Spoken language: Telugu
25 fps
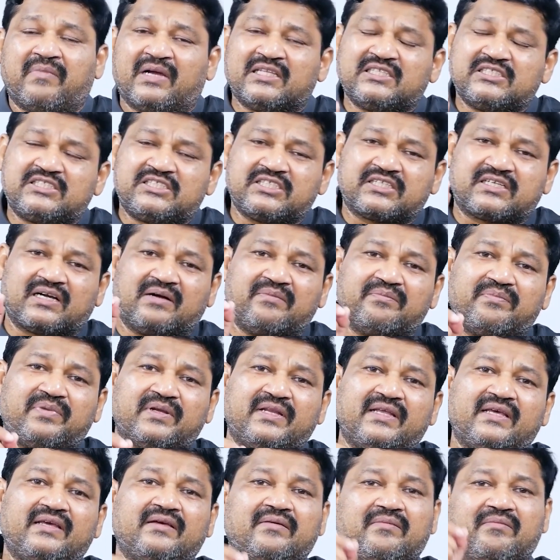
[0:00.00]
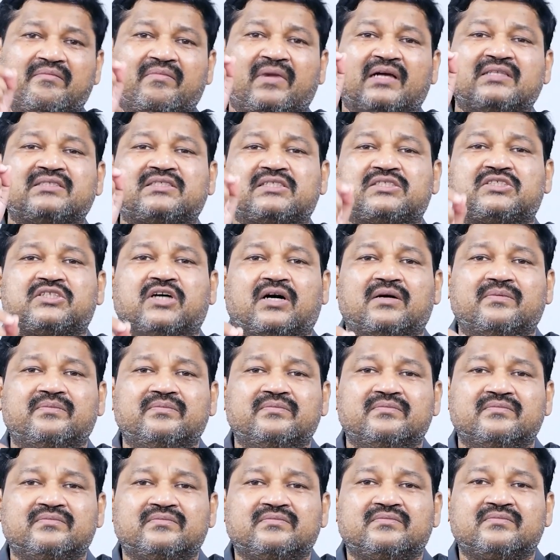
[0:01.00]
మంచి కంపెనీ మంచి జాబ్
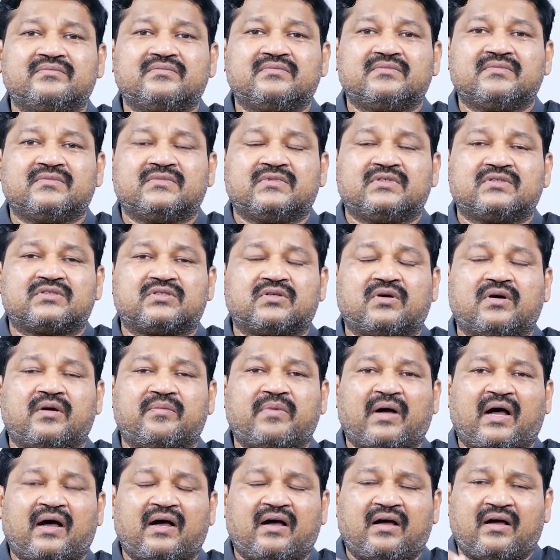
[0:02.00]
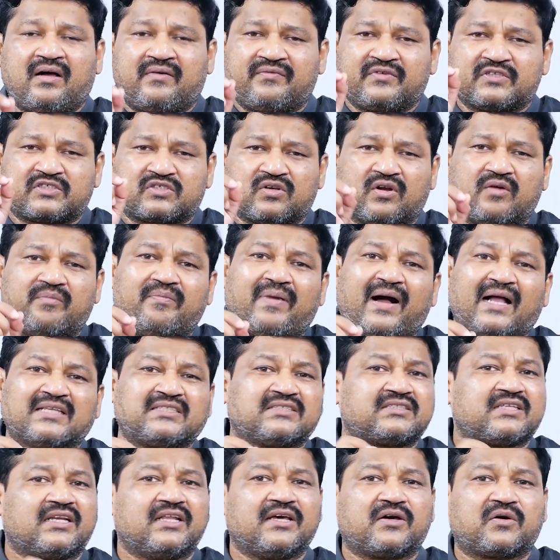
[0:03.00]
సో ఆఫీస్లో
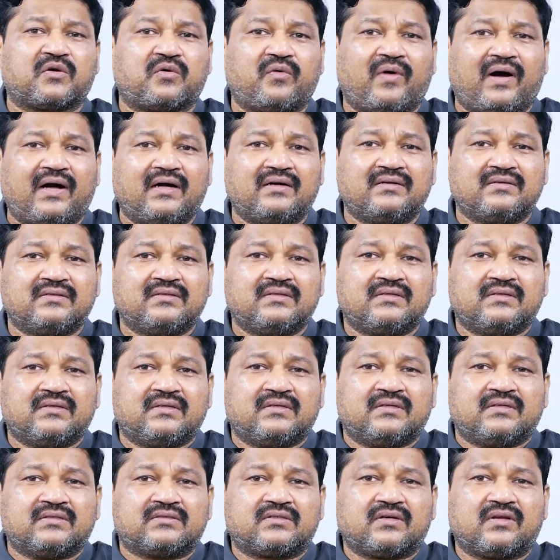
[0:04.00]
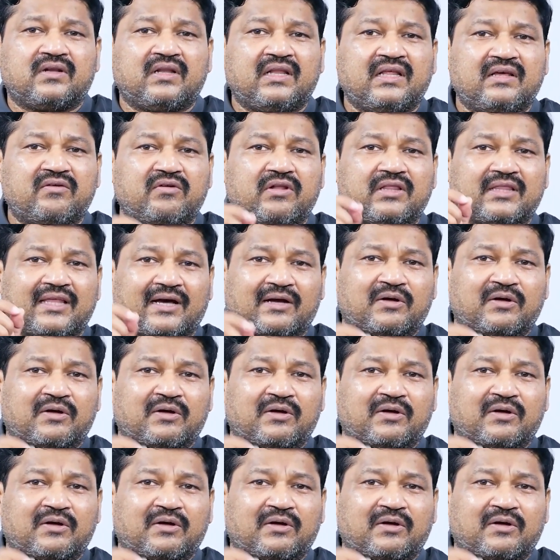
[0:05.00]
బాధ్యతలు ఎక్కువ సో లీవులు